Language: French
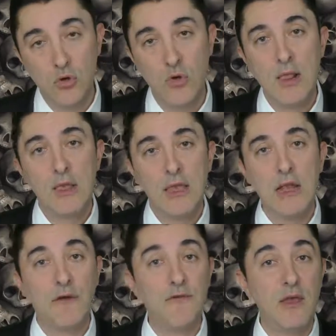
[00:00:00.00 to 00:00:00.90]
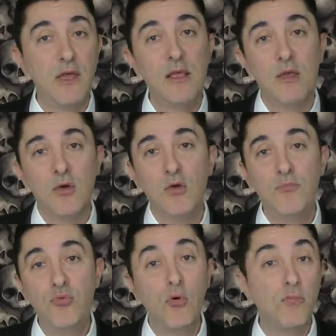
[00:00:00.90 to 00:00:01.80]
Non, il l'a fait
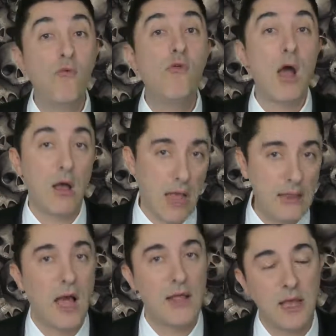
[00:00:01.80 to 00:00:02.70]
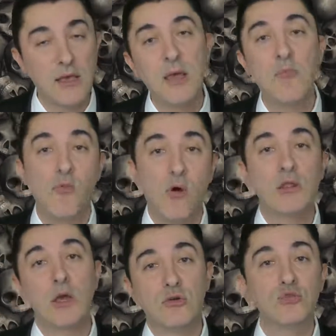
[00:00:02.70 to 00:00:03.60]
pour pouvoir être attaqué, pour
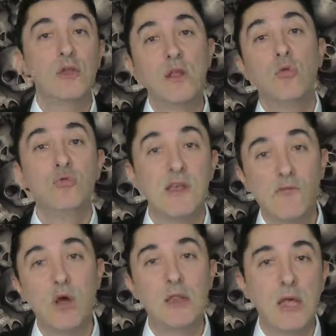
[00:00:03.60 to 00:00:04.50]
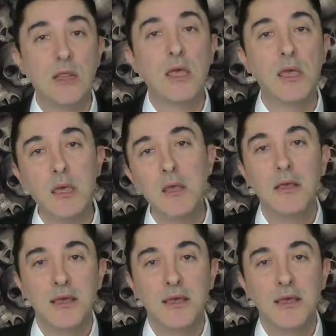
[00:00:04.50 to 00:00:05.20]
pouvoir dire ensuite, nous avons été attaqués,